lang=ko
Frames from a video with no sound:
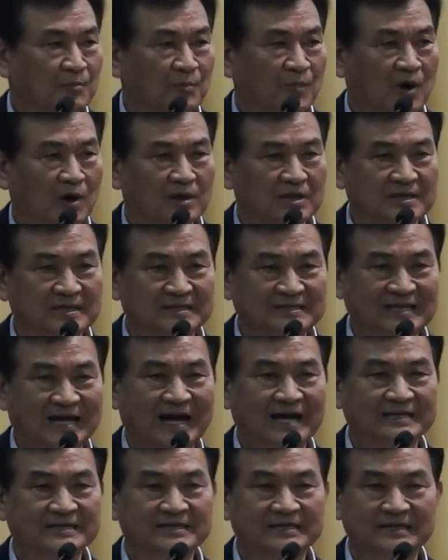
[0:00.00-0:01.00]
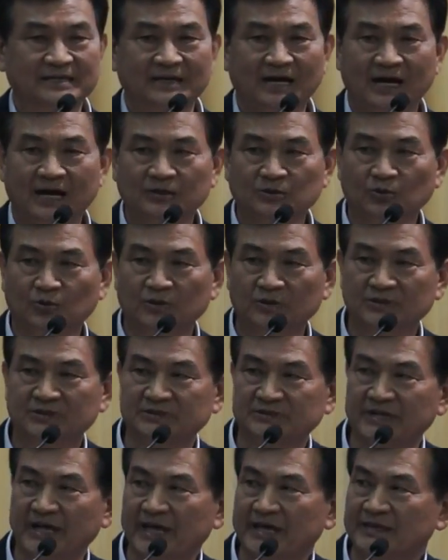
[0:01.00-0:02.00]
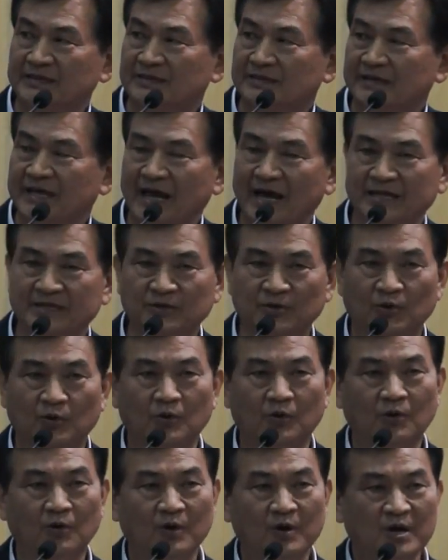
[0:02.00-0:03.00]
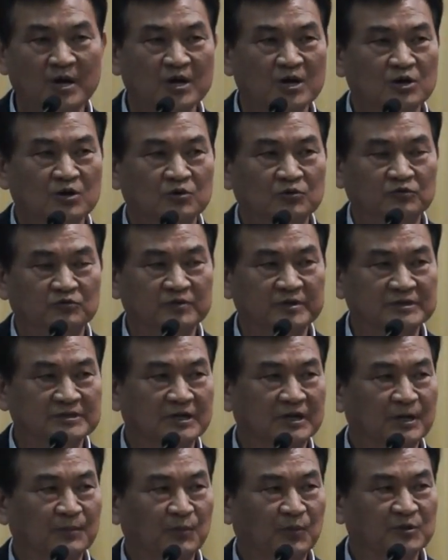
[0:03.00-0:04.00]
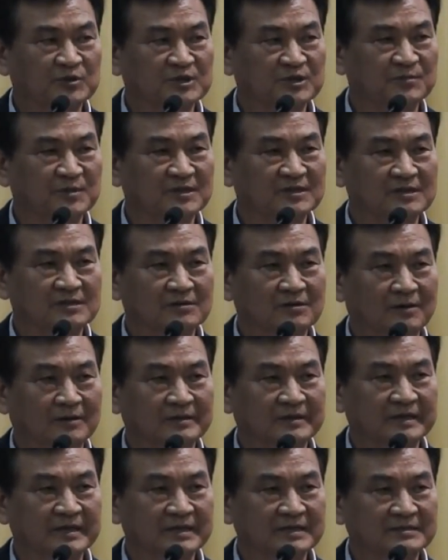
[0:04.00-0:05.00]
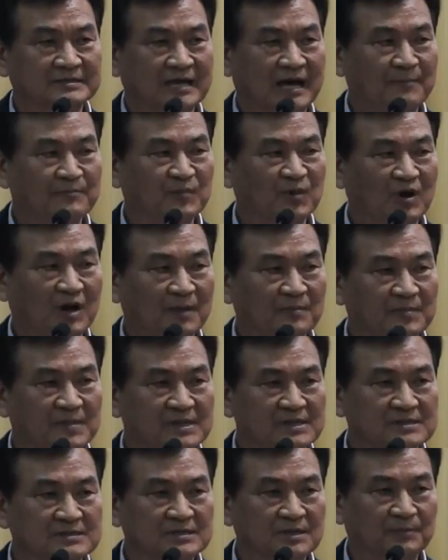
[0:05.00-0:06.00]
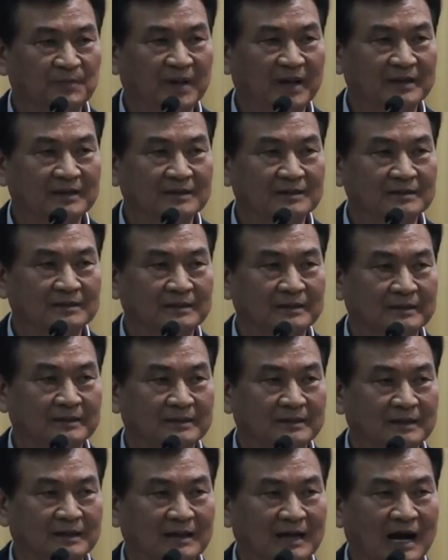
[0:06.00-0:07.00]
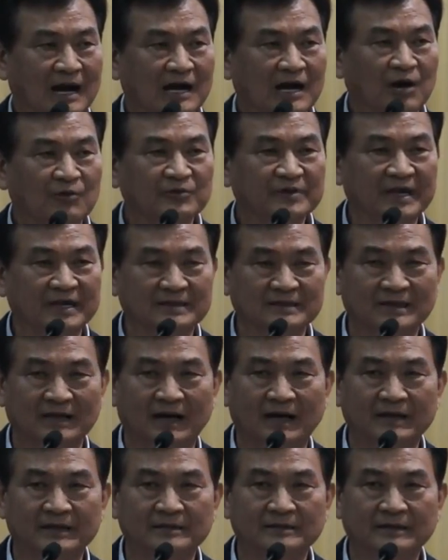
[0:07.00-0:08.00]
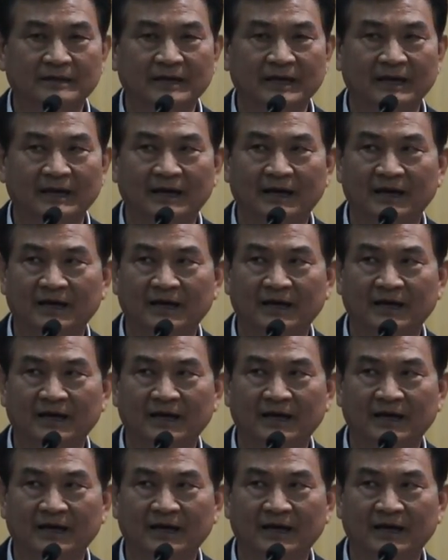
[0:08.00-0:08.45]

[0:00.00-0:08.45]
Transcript: 멀리 산이나 또는 들에 있는 게 아니고 우리 서귀포 시민들이 삶과 밀접한 가까운 데 있다. 이렇게